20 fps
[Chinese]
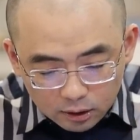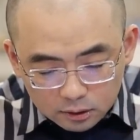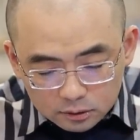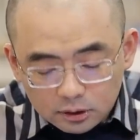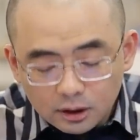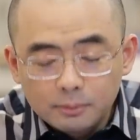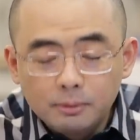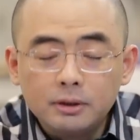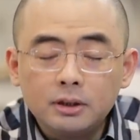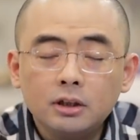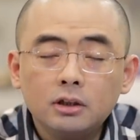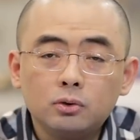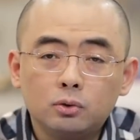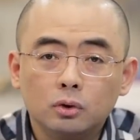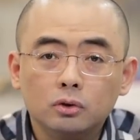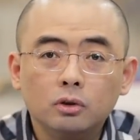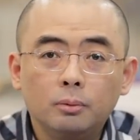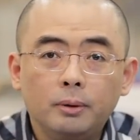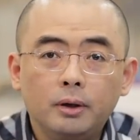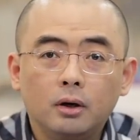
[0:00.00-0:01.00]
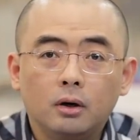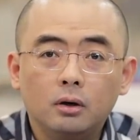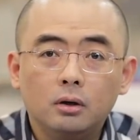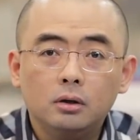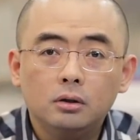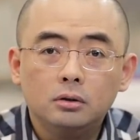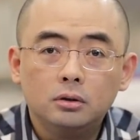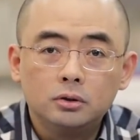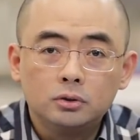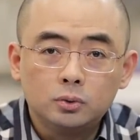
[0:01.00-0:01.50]
这里边一个女的都没有，
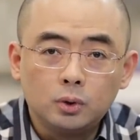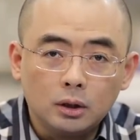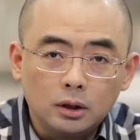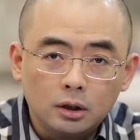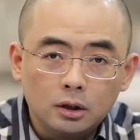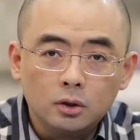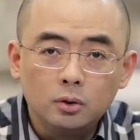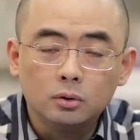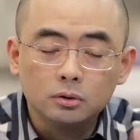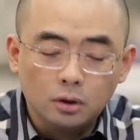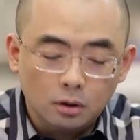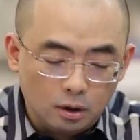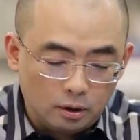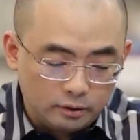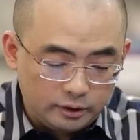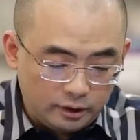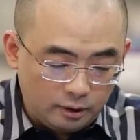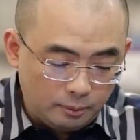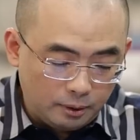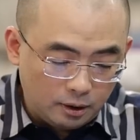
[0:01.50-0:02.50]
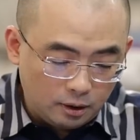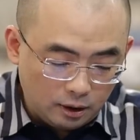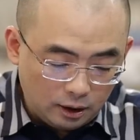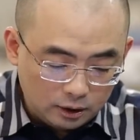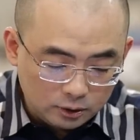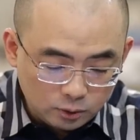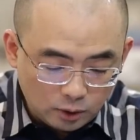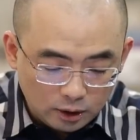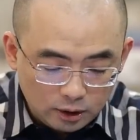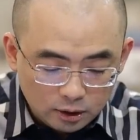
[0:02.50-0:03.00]
抓了六个都是老爷们儿
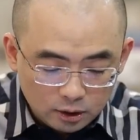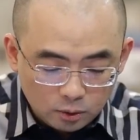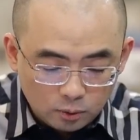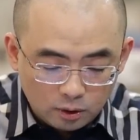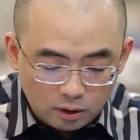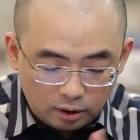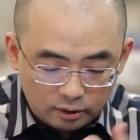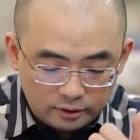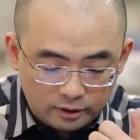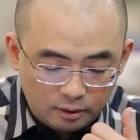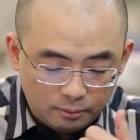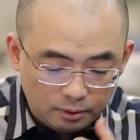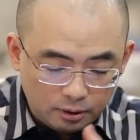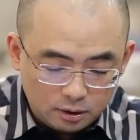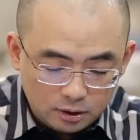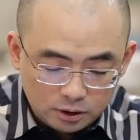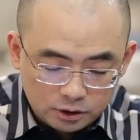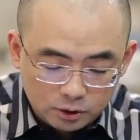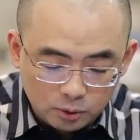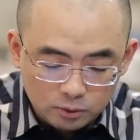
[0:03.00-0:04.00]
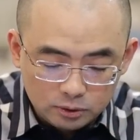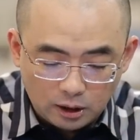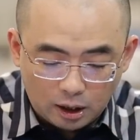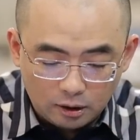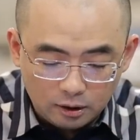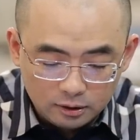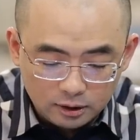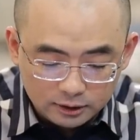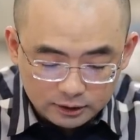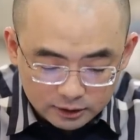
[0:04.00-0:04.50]
啊，抓了六个老爷们儿，收
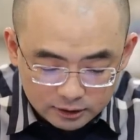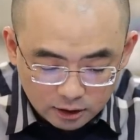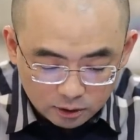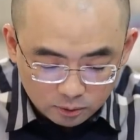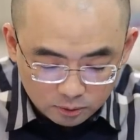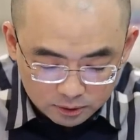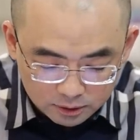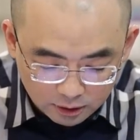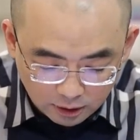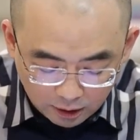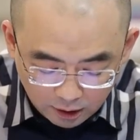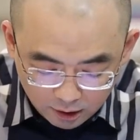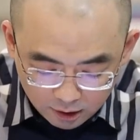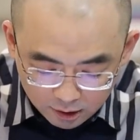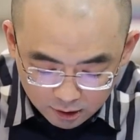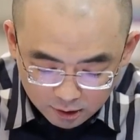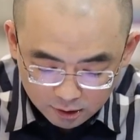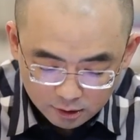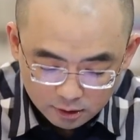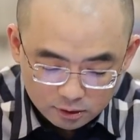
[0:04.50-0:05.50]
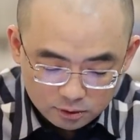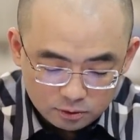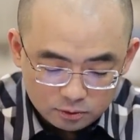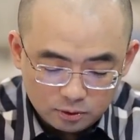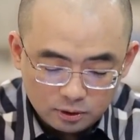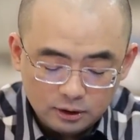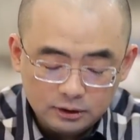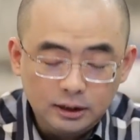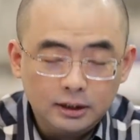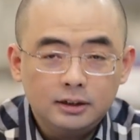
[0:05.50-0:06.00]
缴了呢这些东西啊，就
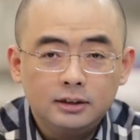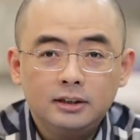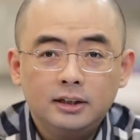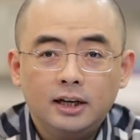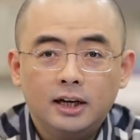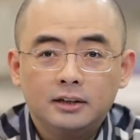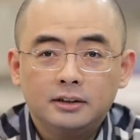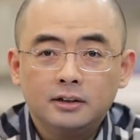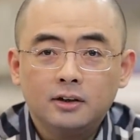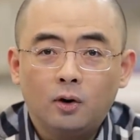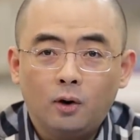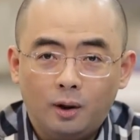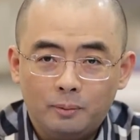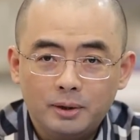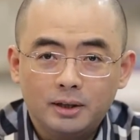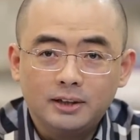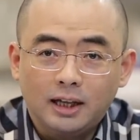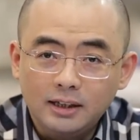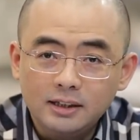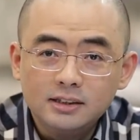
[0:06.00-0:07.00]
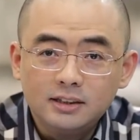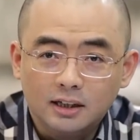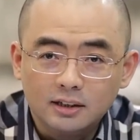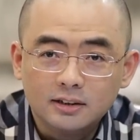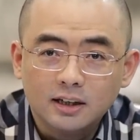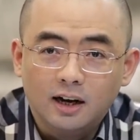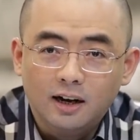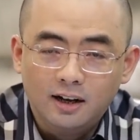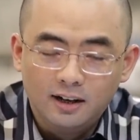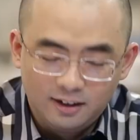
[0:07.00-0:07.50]
觉得这一页这个画面难以想
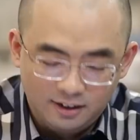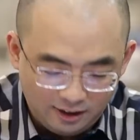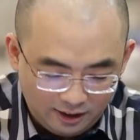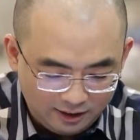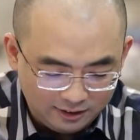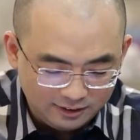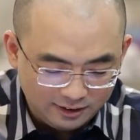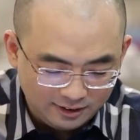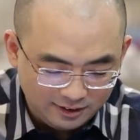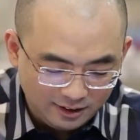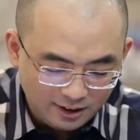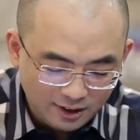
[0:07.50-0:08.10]
象，这